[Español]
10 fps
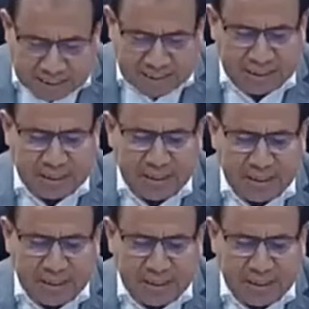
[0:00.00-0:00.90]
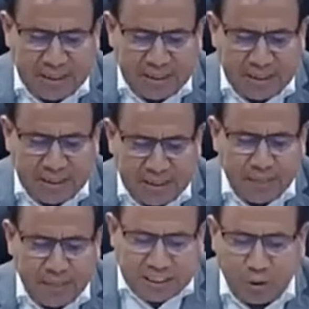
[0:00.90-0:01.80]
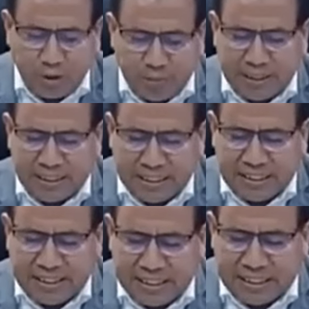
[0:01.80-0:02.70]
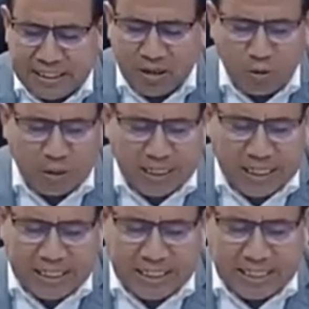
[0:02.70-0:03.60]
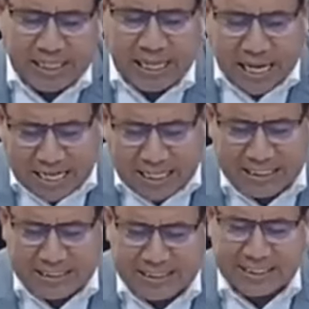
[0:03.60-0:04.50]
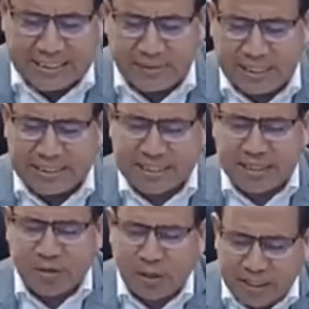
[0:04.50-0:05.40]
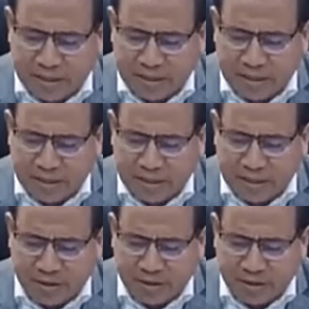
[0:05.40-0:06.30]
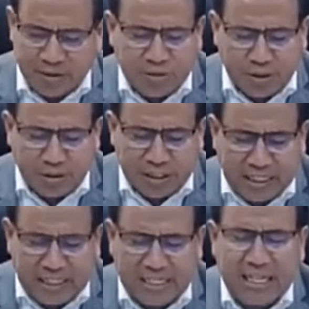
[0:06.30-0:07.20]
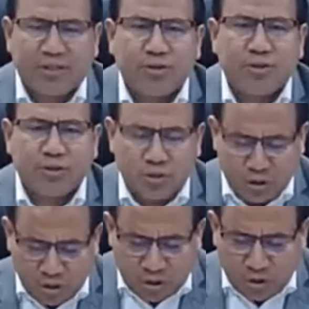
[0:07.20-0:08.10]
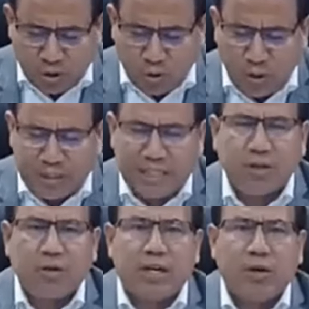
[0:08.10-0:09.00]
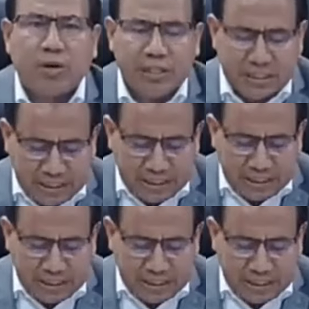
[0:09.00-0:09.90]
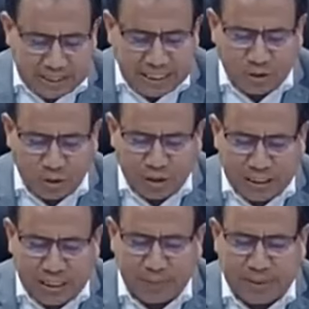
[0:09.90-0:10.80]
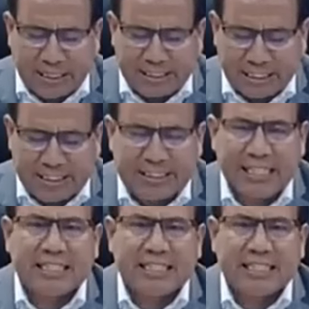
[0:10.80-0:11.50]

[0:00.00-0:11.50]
Y es ridículo e impertinente que quieran obligar que hagan esas actividades en el colegio, que en su mayoría de casos no cuenta con la logística y tecnología para realizar esas acciones.